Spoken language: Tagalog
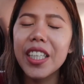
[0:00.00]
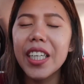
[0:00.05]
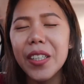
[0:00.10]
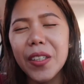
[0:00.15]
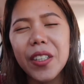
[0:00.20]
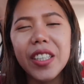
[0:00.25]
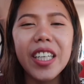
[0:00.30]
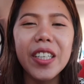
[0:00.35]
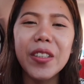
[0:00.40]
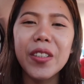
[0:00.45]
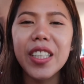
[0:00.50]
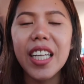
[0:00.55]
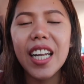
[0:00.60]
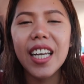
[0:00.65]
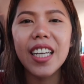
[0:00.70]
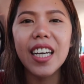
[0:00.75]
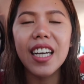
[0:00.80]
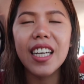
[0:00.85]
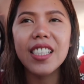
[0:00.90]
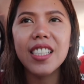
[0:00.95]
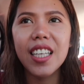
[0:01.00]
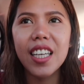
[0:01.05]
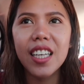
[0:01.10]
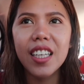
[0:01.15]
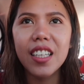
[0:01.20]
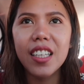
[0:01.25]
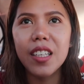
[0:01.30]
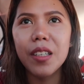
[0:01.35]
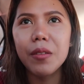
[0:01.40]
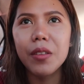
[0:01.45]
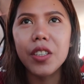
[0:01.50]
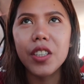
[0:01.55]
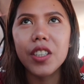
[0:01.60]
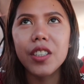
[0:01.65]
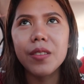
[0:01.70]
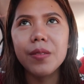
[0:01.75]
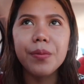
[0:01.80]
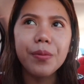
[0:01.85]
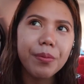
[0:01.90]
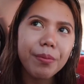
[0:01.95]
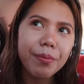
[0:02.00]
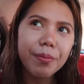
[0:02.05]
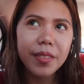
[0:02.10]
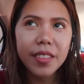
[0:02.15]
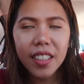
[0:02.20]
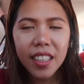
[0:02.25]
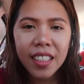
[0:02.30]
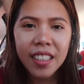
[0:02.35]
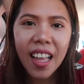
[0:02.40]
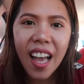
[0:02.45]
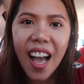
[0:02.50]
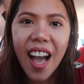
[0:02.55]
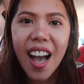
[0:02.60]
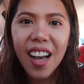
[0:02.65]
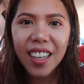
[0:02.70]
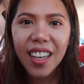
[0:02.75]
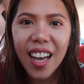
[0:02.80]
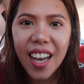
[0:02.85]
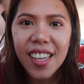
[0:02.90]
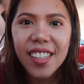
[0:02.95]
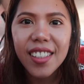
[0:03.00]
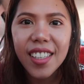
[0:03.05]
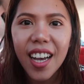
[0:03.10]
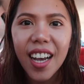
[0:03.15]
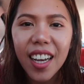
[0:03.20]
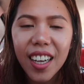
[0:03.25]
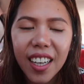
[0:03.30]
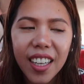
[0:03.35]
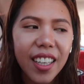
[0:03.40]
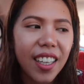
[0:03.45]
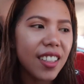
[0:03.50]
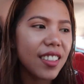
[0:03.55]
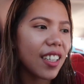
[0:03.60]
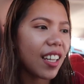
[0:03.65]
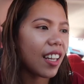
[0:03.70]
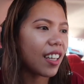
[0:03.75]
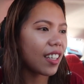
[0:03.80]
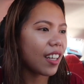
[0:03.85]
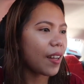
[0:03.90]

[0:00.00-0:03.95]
ganun, ganun talaga kasi, alam mo yun nakakahiya kaya talaga.